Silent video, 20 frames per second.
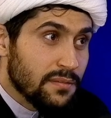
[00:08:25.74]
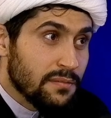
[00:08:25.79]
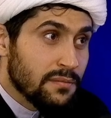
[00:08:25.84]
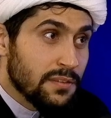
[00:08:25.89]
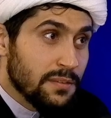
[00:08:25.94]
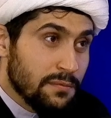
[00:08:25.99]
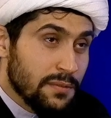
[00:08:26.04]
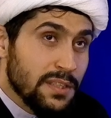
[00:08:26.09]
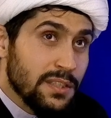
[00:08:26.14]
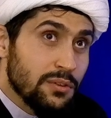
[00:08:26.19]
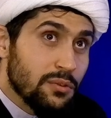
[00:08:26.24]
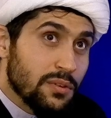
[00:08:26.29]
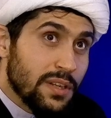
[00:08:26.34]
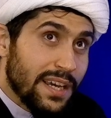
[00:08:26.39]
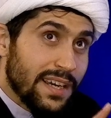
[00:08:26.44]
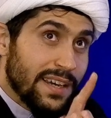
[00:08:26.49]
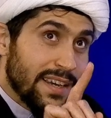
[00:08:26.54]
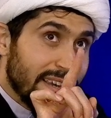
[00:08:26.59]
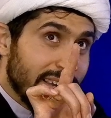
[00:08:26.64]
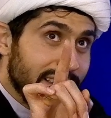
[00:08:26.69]
vivido
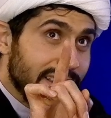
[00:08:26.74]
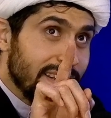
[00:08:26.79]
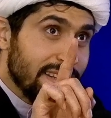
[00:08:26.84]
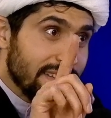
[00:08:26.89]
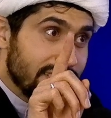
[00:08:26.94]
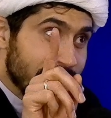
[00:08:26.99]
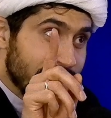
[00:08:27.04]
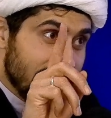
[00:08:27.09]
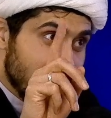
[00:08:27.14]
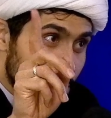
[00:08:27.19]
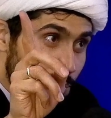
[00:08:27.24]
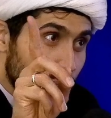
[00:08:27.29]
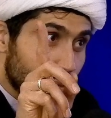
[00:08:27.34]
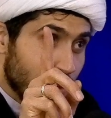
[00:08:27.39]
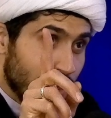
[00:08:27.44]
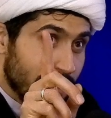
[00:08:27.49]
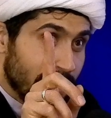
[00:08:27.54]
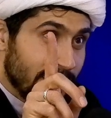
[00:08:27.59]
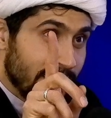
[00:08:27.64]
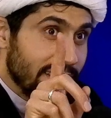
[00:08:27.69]
naquele
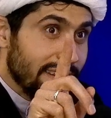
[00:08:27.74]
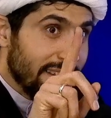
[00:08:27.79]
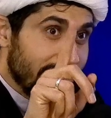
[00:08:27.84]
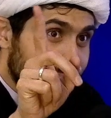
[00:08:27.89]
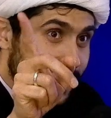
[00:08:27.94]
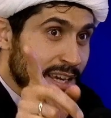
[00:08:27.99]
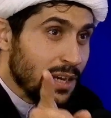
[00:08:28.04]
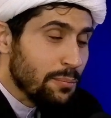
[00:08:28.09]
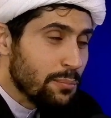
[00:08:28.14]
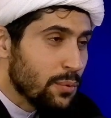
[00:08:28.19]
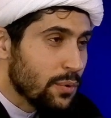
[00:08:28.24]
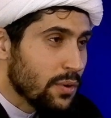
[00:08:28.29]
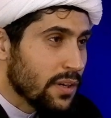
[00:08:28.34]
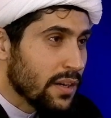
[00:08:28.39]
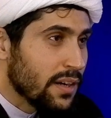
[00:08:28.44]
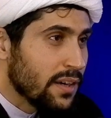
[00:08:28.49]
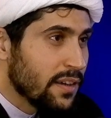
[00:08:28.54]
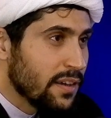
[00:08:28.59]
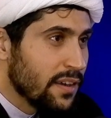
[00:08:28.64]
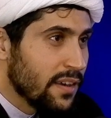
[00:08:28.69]
tempo, naquela
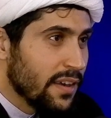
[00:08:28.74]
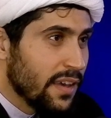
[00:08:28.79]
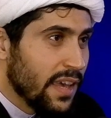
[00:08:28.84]
época,